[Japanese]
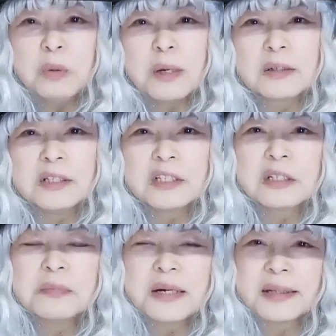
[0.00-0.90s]
胞膜に
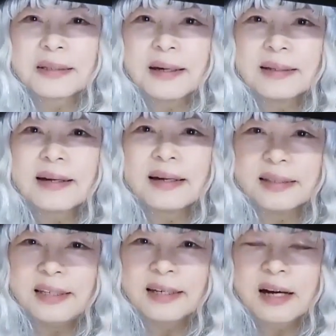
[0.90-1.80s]
包まれた中
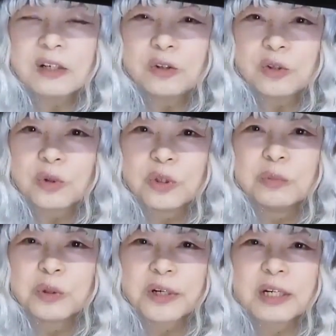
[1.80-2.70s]
に核という
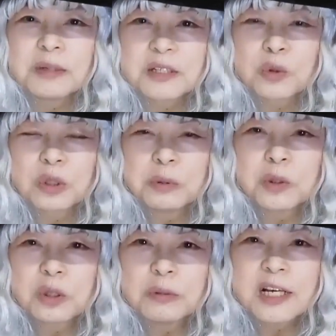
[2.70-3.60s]
ものがあります。とっても
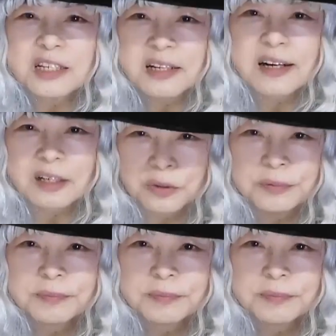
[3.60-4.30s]
とっても大事な核。